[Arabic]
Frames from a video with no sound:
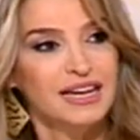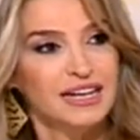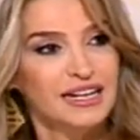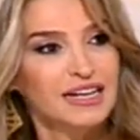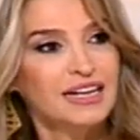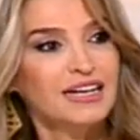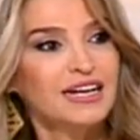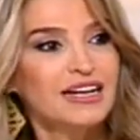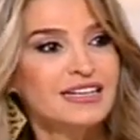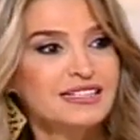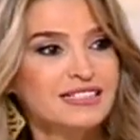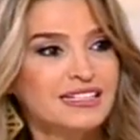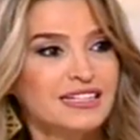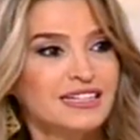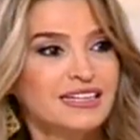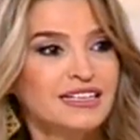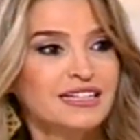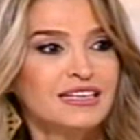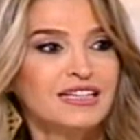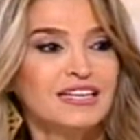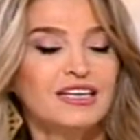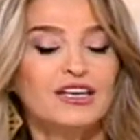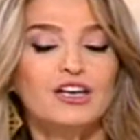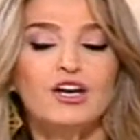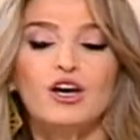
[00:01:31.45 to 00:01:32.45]

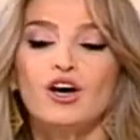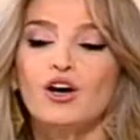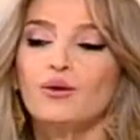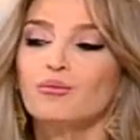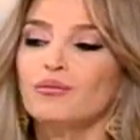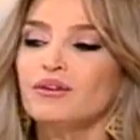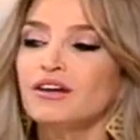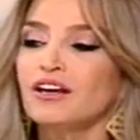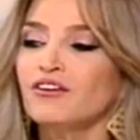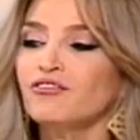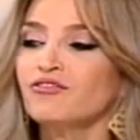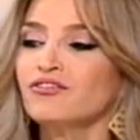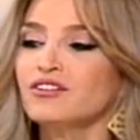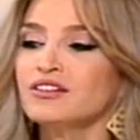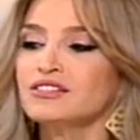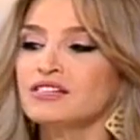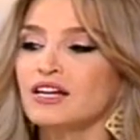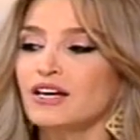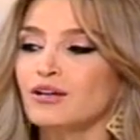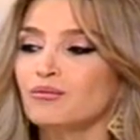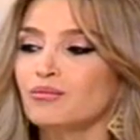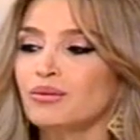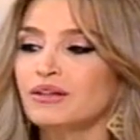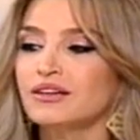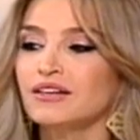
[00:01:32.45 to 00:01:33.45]
الكلاسيكيه
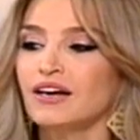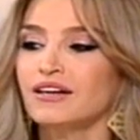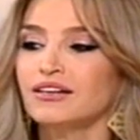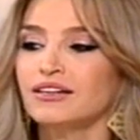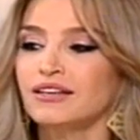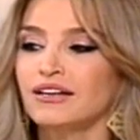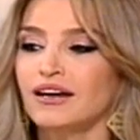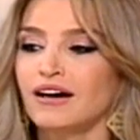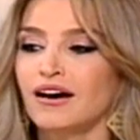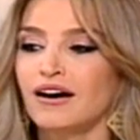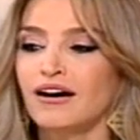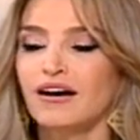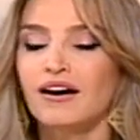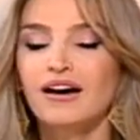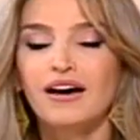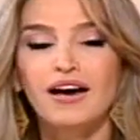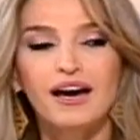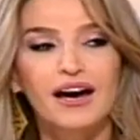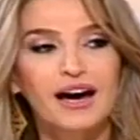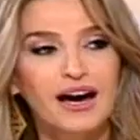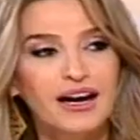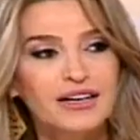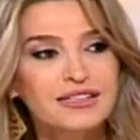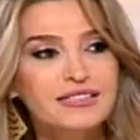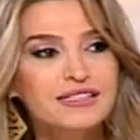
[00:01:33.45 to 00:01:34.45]
وبنفذها بطريقه
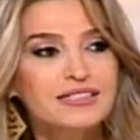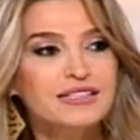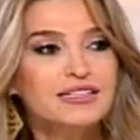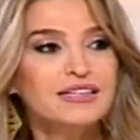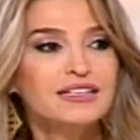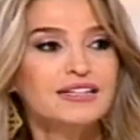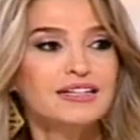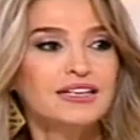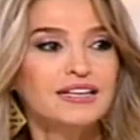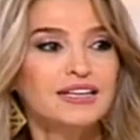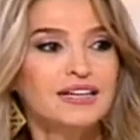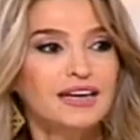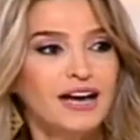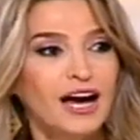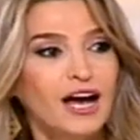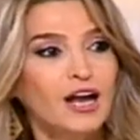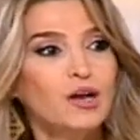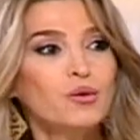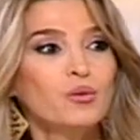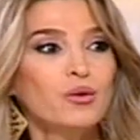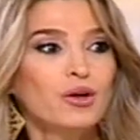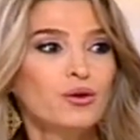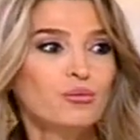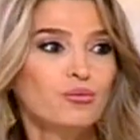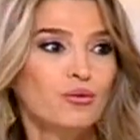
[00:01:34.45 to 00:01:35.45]
عصريه
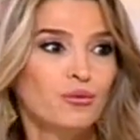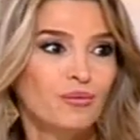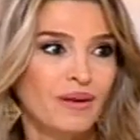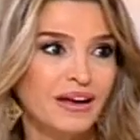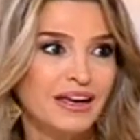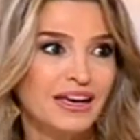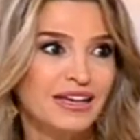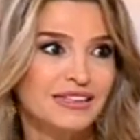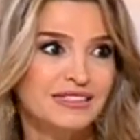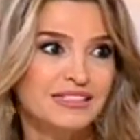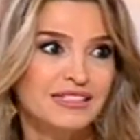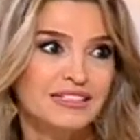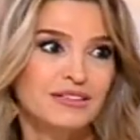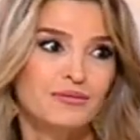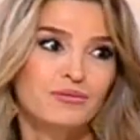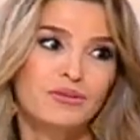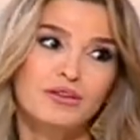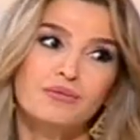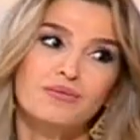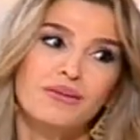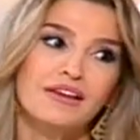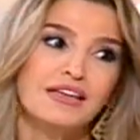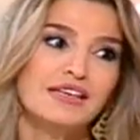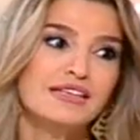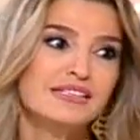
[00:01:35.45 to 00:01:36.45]
حلوه ومميزه
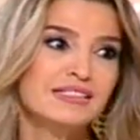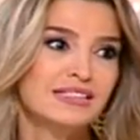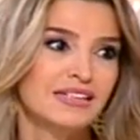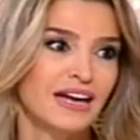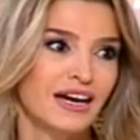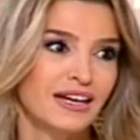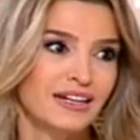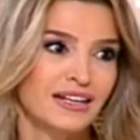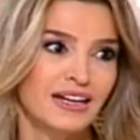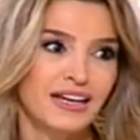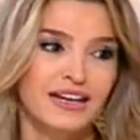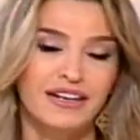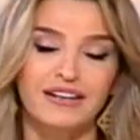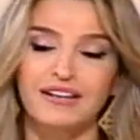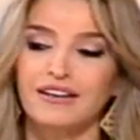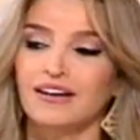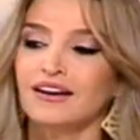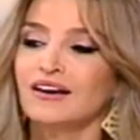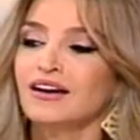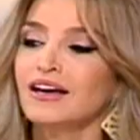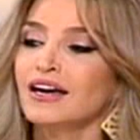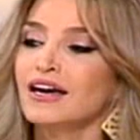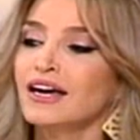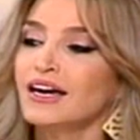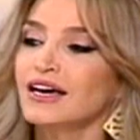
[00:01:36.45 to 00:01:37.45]
بتميزنا عن غيرنا